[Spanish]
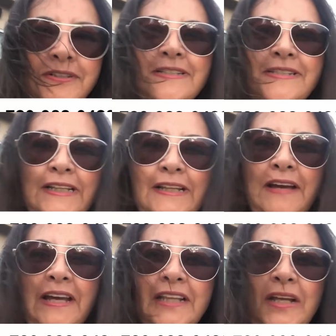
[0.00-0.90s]
al
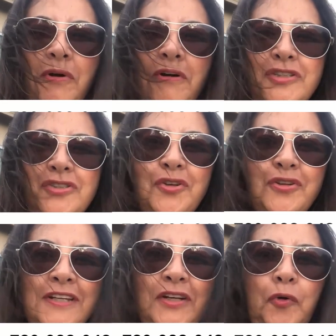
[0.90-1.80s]

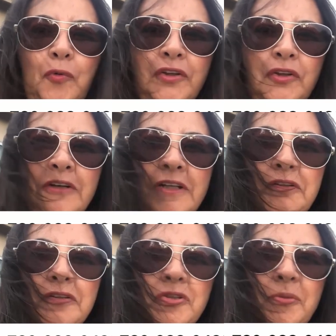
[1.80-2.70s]

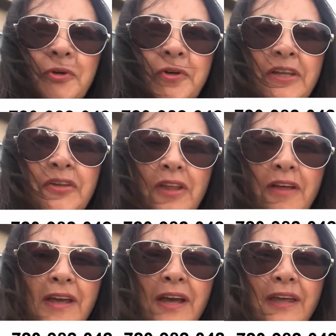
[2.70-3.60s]
720-982-0428 porque
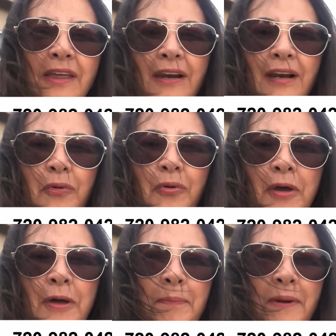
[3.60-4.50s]
todavía quedan
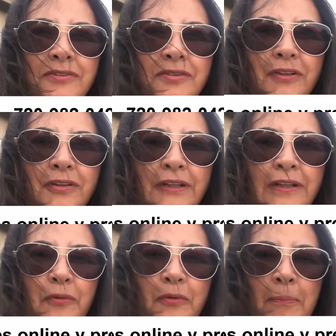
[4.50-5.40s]
algunos espacios en
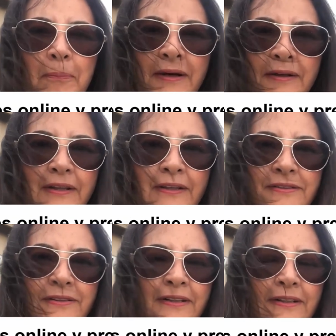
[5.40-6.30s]
algunas partes.
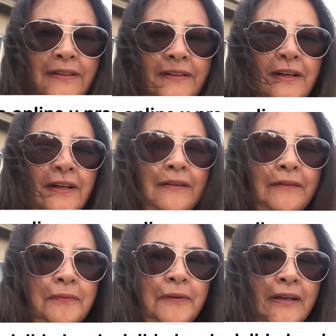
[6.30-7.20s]
¿ya?
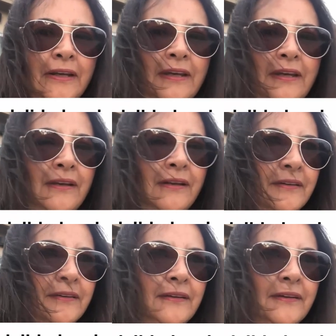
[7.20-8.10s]
Aquí
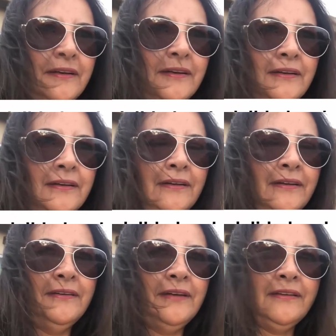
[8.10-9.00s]

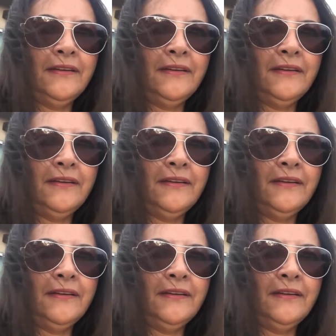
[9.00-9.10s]
ya está